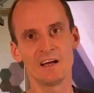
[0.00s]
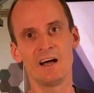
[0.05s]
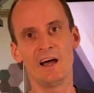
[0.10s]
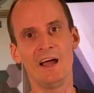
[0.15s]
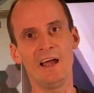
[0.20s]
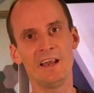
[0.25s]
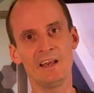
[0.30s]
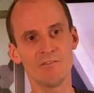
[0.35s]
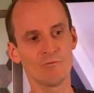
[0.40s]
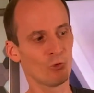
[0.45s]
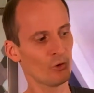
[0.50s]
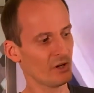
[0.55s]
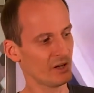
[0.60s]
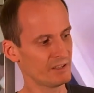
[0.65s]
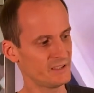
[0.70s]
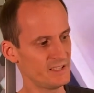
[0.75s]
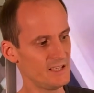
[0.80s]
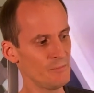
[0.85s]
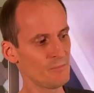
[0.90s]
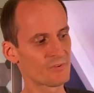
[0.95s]
ein, wo ihr
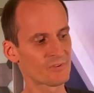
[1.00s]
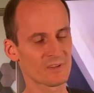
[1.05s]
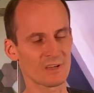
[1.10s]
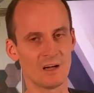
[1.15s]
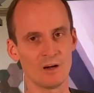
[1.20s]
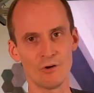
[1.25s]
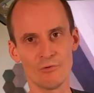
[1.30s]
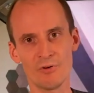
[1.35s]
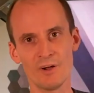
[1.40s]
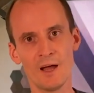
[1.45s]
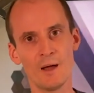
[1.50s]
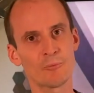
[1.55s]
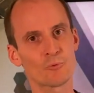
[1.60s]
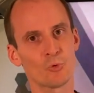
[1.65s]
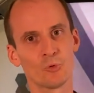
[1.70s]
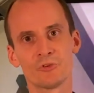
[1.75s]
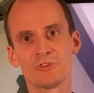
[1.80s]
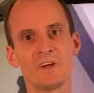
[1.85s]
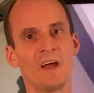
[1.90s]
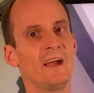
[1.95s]
Teams drauf habt
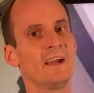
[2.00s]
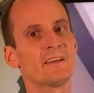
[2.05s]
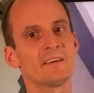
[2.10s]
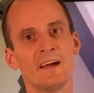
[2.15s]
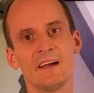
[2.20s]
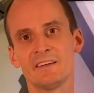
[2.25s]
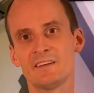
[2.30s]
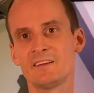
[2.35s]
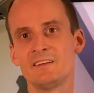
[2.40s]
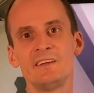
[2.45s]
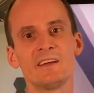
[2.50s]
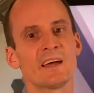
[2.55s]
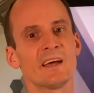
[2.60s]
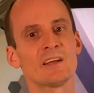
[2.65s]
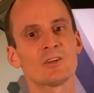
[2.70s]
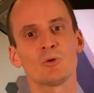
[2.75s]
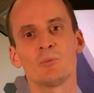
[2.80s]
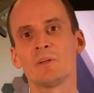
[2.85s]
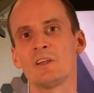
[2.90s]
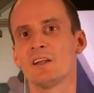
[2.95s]
und teilt halt
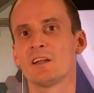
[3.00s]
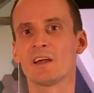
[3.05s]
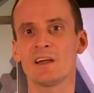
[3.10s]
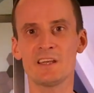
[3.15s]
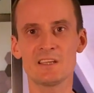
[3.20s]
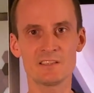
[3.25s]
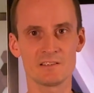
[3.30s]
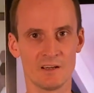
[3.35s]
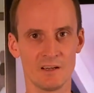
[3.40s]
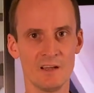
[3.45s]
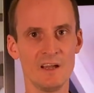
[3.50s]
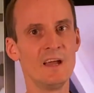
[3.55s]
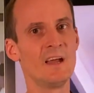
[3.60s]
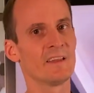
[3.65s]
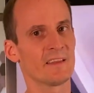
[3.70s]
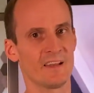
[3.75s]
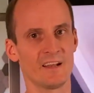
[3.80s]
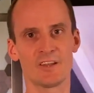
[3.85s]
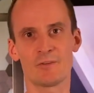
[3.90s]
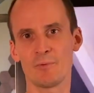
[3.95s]
direkt über den Rechner.
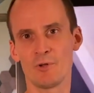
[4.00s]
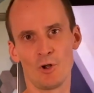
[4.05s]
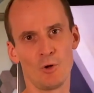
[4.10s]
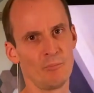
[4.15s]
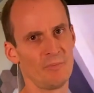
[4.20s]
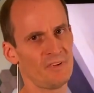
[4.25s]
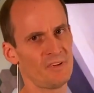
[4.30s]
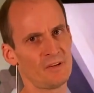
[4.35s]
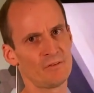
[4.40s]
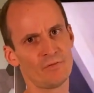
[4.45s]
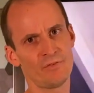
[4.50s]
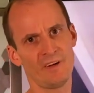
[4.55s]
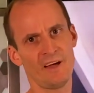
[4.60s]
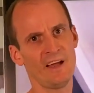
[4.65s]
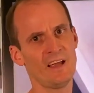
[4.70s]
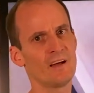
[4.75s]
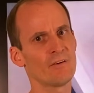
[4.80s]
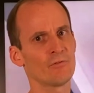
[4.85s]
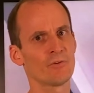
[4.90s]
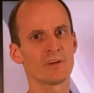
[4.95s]
Dann ist man noch ein bisschen
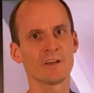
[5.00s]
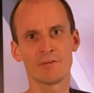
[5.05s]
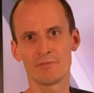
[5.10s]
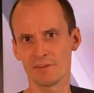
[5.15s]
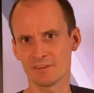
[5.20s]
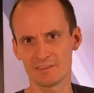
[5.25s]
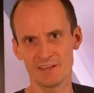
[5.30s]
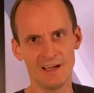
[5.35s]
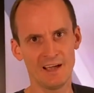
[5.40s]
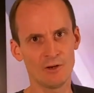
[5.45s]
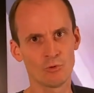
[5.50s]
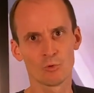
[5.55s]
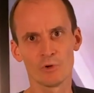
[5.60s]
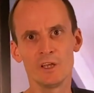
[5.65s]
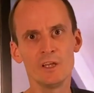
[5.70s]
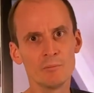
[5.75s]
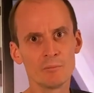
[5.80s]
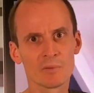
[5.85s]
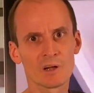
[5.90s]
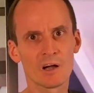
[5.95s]
freier von der Verteilung
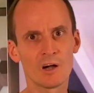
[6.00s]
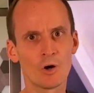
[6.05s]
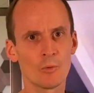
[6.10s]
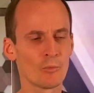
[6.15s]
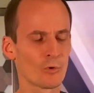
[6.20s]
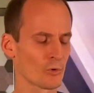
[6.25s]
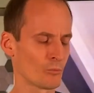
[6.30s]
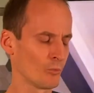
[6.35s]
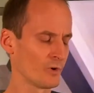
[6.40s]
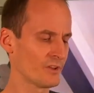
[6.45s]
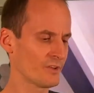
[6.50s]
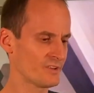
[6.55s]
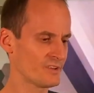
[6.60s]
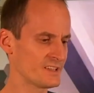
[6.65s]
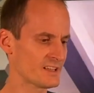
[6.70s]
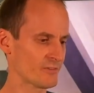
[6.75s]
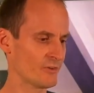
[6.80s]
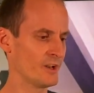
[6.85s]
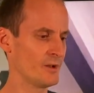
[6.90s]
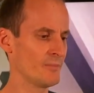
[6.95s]
im Raum und man ist
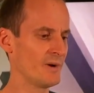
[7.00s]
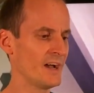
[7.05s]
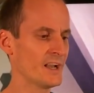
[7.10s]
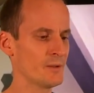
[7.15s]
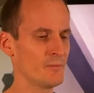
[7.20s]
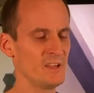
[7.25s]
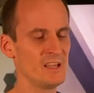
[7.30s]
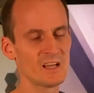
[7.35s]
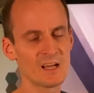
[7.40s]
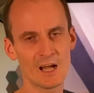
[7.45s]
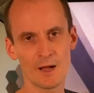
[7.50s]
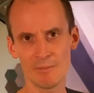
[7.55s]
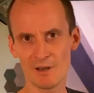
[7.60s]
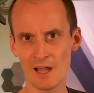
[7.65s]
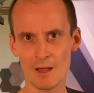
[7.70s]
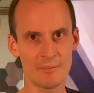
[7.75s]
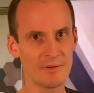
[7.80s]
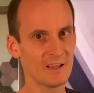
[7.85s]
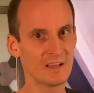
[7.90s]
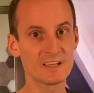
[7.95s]
nicht von dem HDMI-Kabel
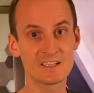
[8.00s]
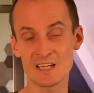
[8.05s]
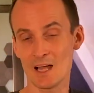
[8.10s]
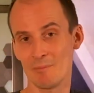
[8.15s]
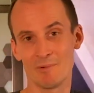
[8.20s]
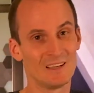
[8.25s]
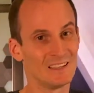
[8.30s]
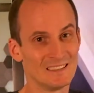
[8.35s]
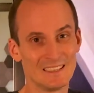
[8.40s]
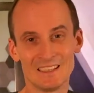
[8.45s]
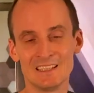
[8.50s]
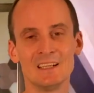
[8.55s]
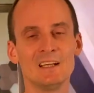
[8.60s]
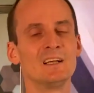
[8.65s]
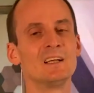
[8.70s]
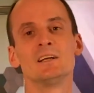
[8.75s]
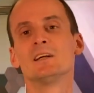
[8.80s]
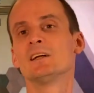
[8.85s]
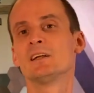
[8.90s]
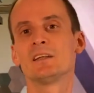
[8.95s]
abhängig, aber
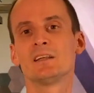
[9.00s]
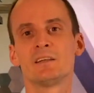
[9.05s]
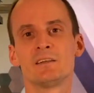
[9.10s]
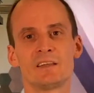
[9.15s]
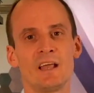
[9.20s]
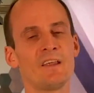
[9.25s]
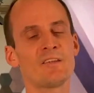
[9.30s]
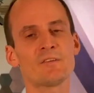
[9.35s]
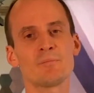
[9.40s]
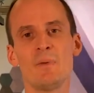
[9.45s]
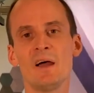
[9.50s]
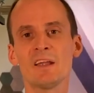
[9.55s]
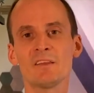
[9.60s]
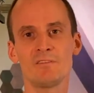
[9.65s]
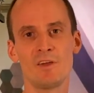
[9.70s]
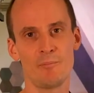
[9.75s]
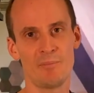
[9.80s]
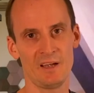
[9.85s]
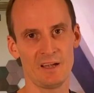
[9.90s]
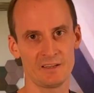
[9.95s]
das macht
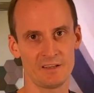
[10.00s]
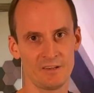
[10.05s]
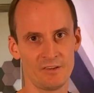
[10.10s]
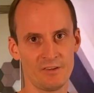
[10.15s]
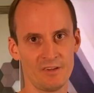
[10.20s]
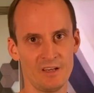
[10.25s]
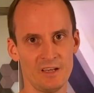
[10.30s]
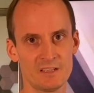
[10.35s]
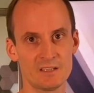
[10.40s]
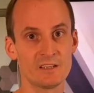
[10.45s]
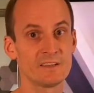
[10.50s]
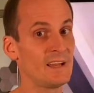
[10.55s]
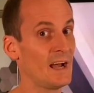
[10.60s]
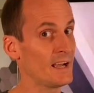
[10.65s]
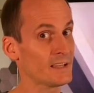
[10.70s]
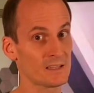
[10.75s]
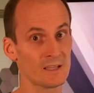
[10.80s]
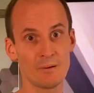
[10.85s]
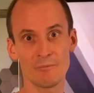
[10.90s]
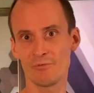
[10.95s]
WebRTC nicht.
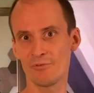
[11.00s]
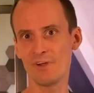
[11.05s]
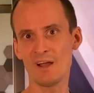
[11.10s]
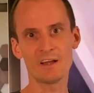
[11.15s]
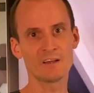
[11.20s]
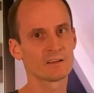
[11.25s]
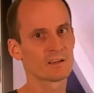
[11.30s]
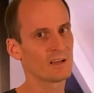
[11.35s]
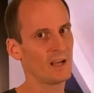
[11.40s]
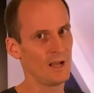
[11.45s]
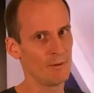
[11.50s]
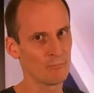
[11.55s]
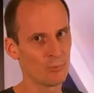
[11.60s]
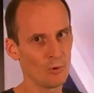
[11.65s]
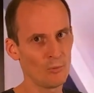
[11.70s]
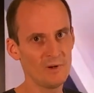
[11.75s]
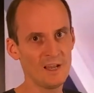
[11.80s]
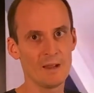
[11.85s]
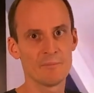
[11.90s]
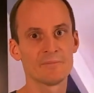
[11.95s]
Daten empfangen, kein
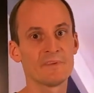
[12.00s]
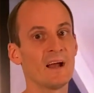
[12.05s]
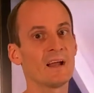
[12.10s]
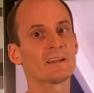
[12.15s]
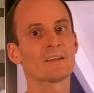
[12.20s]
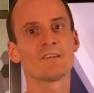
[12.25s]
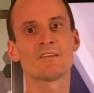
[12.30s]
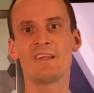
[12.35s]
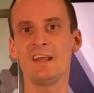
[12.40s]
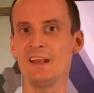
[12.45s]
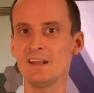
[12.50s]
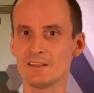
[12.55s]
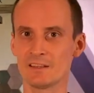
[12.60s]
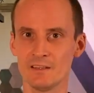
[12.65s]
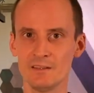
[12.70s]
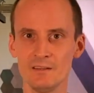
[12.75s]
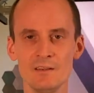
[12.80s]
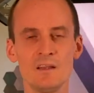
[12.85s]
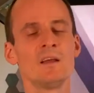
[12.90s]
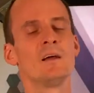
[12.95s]
Problem. Daten
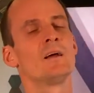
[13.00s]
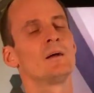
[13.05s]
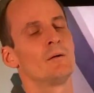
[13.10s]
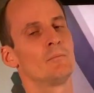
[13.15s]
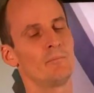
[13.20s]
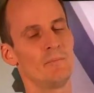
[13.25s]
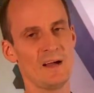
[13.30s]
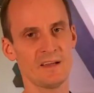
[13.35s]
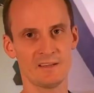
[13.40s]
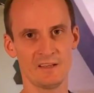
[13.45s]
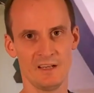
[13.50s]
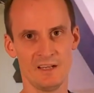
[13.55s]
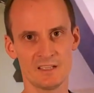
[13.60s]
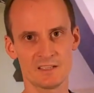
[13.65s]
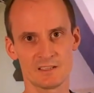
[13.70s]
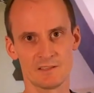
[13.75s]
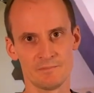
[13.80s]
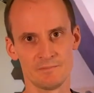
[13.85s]
senden, macht er nicht.